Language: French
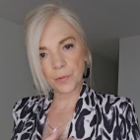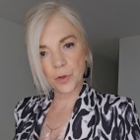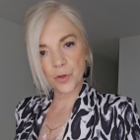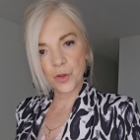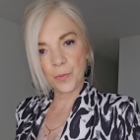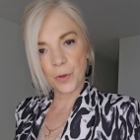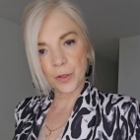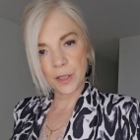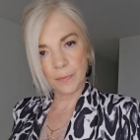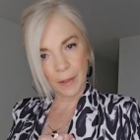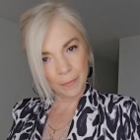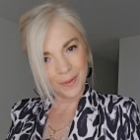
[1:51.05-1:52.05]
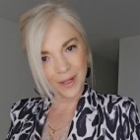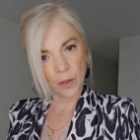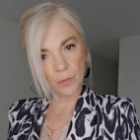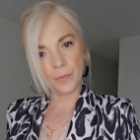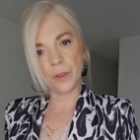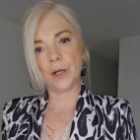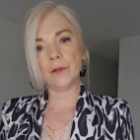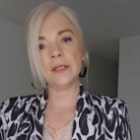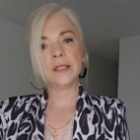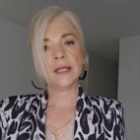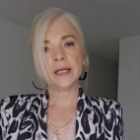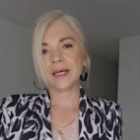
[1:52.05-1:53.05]
que je porte. C'est pas blanc, blanc.
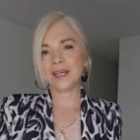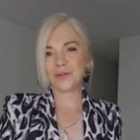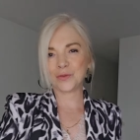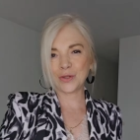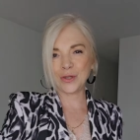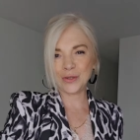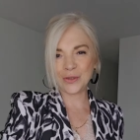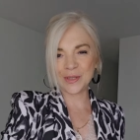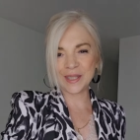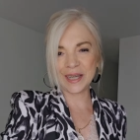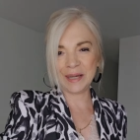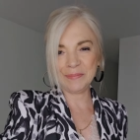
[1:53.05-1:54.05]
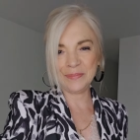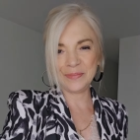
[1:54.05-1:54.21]
Et donc, le deuxième,